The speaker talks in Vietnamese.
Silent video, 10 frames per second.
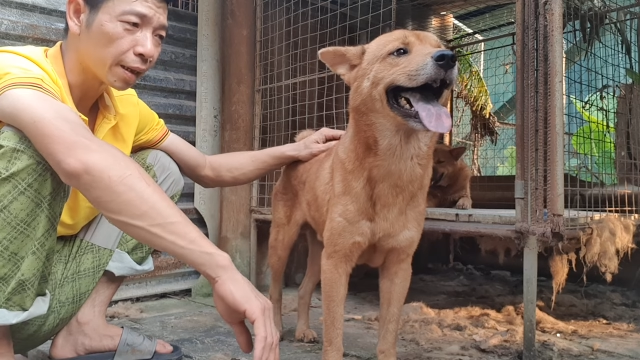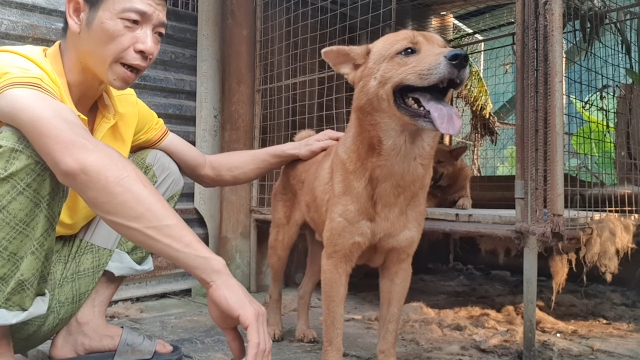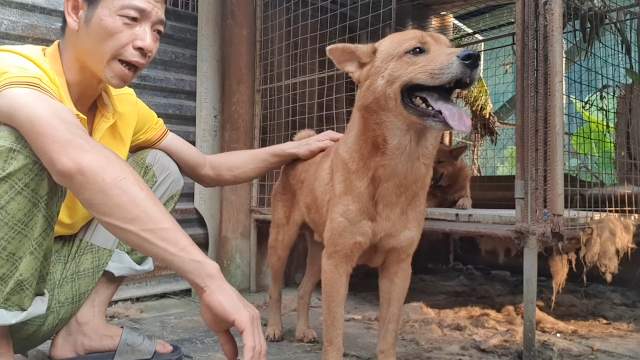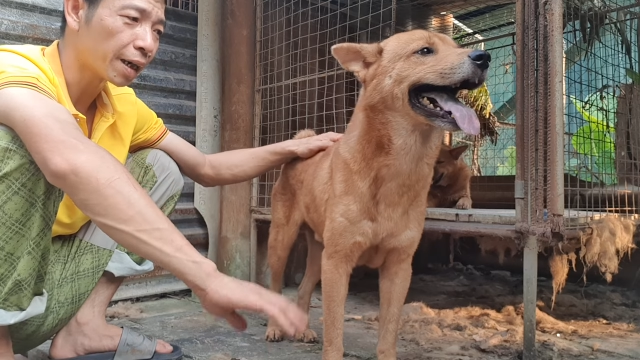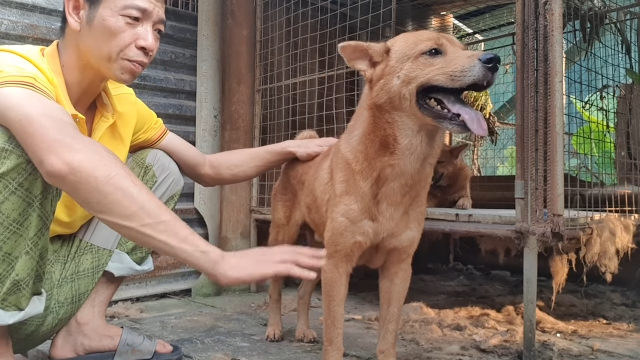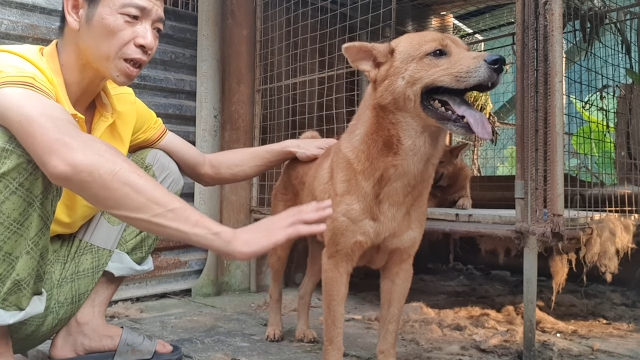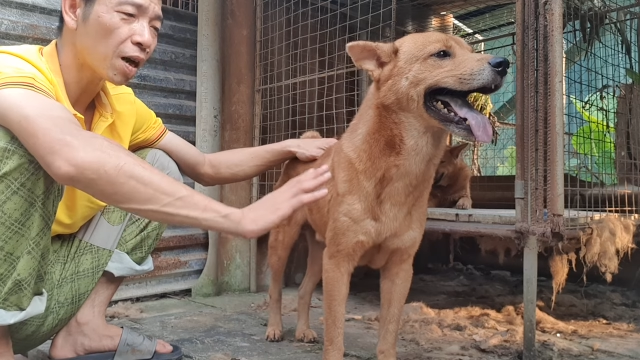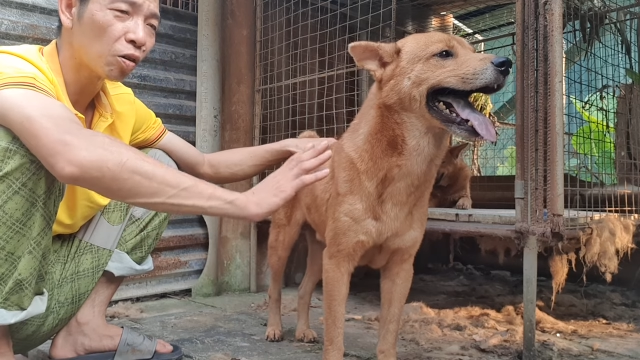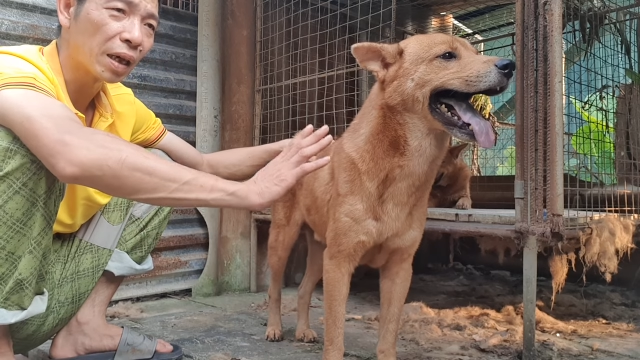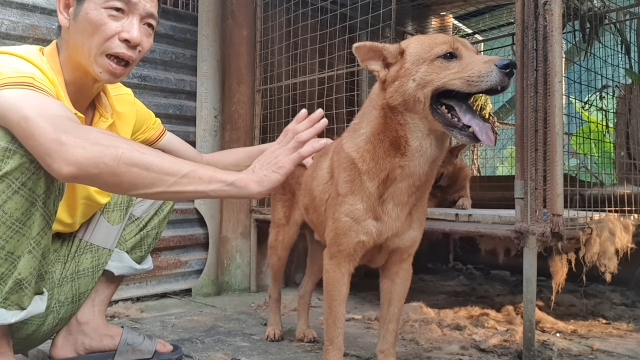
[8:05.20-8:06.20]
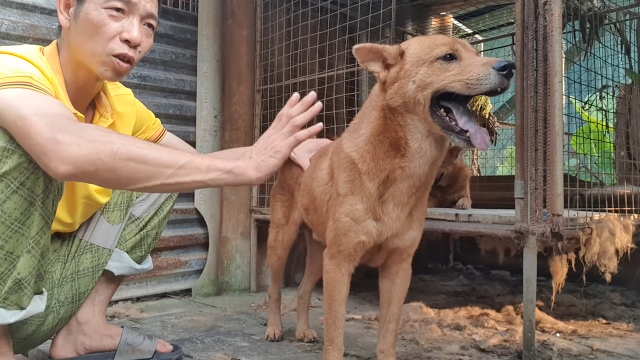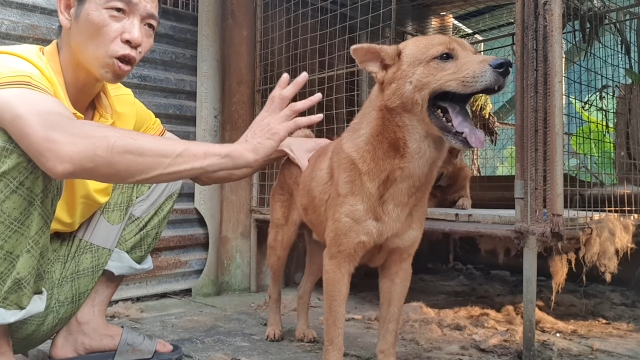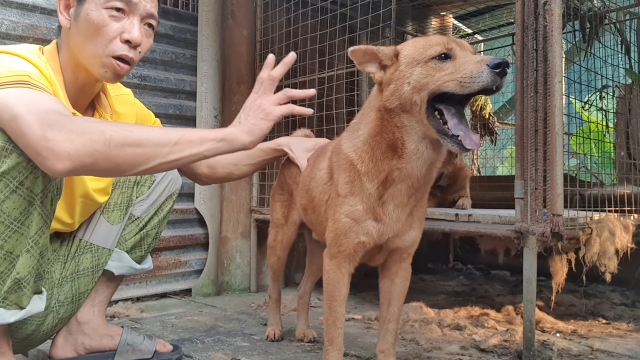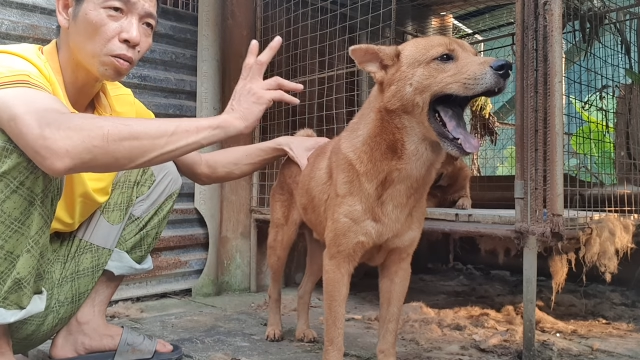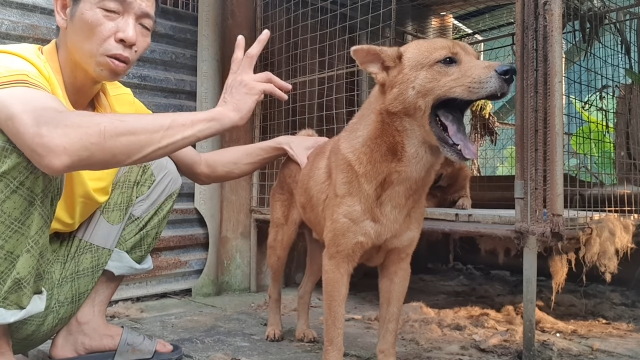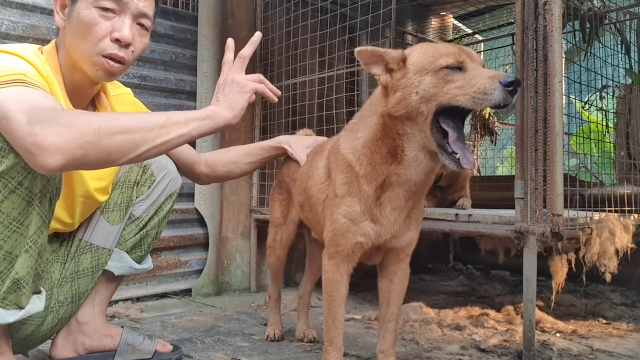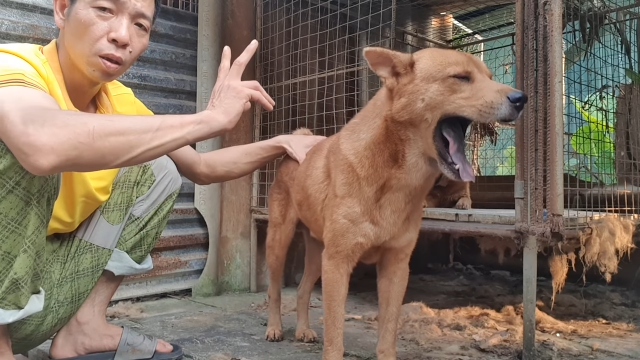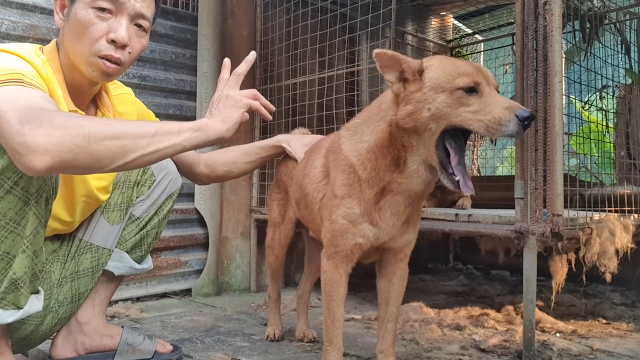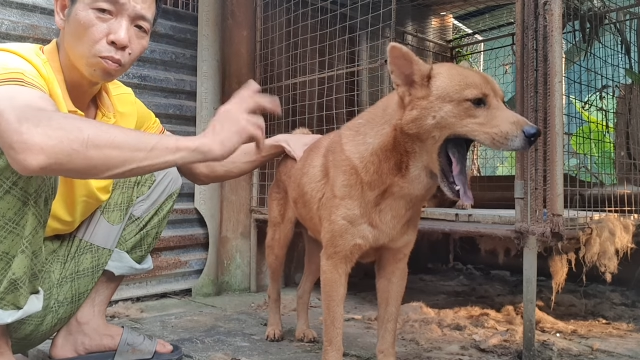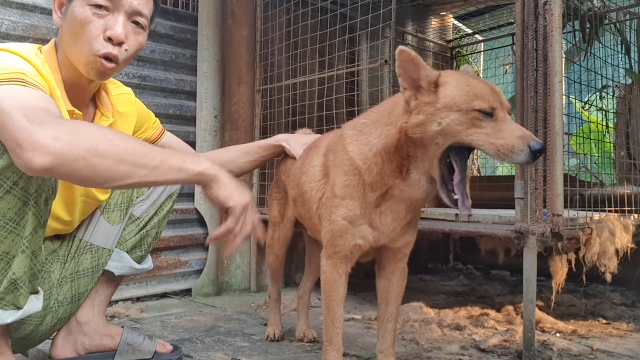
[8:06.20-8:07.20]
để làm sao để cho
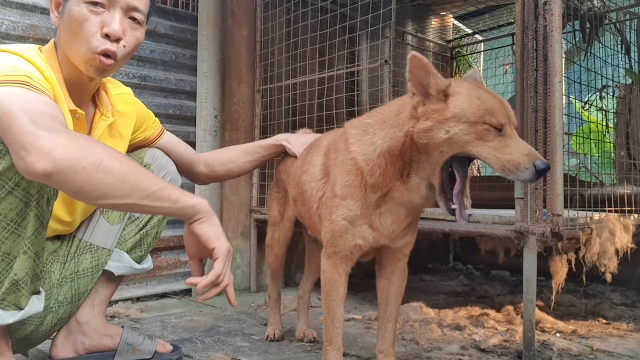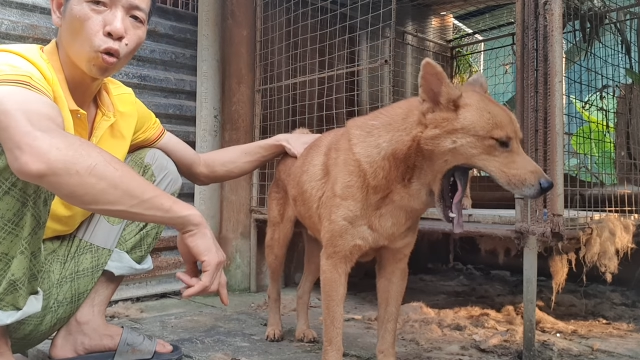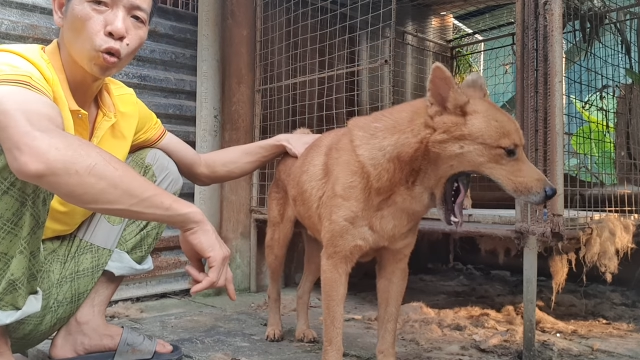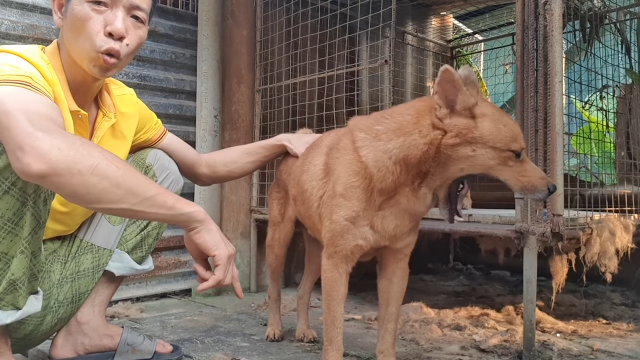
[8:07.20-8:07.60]
một ô